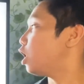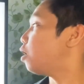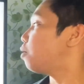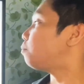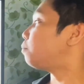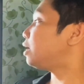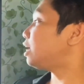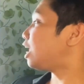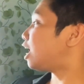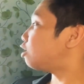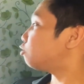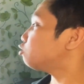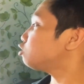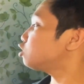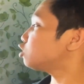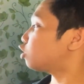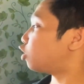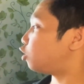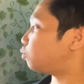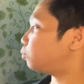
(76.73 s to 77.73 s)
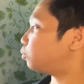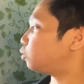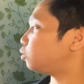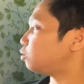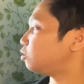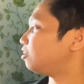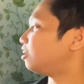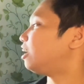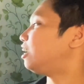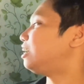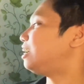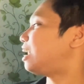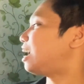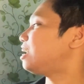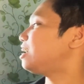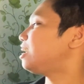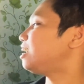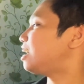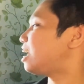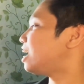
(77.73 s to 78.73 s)
Malaos ko po,
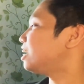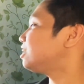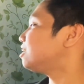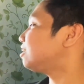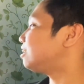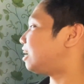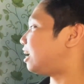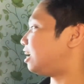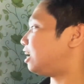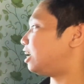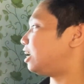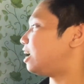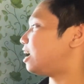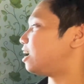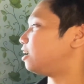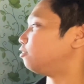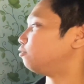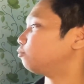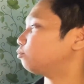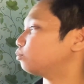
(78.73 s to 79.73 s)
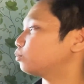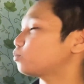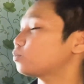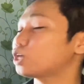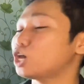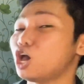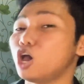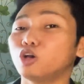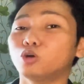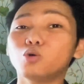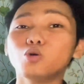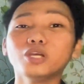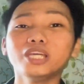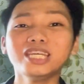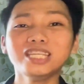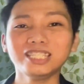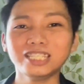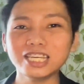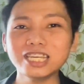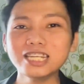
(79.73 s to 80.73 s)
lalalayang lalala. Kung
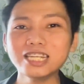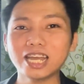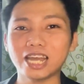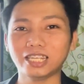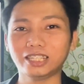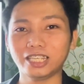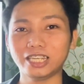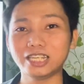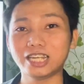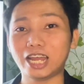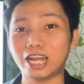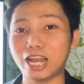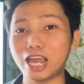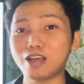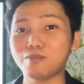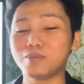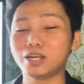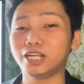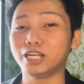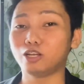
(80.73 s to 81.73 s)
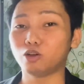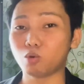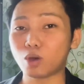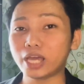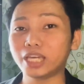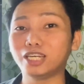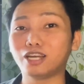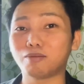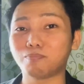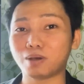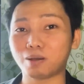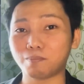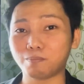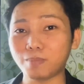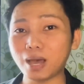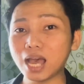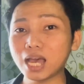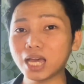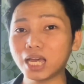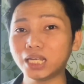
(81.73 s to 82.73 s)
hindi natin alam ang lingwaheng
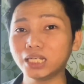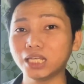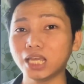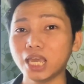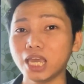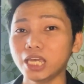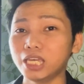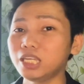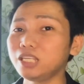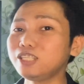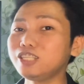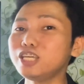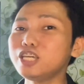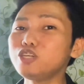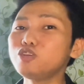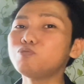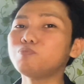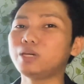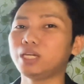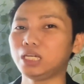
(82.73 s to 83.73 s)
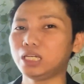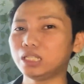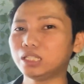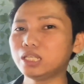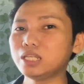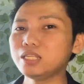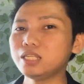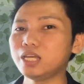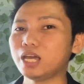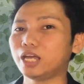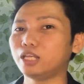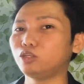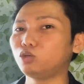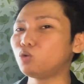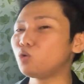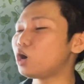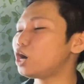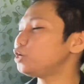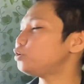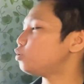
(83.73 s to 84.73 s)
kapampangan, hindi nyo maiintindihan kung
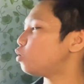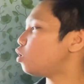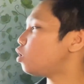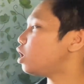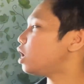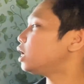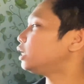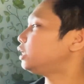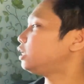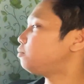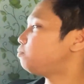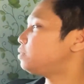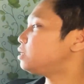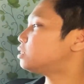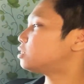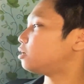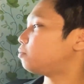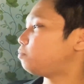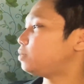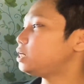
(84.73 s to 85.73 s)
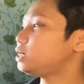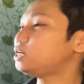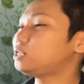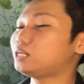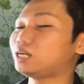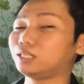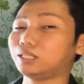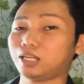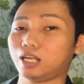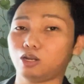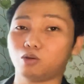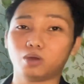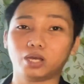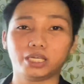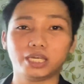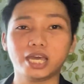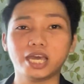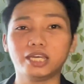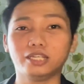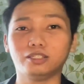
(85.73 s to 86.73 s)
ano ang ibig sabihin ng dalawang
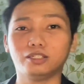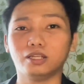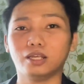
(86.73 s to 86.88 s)
yan.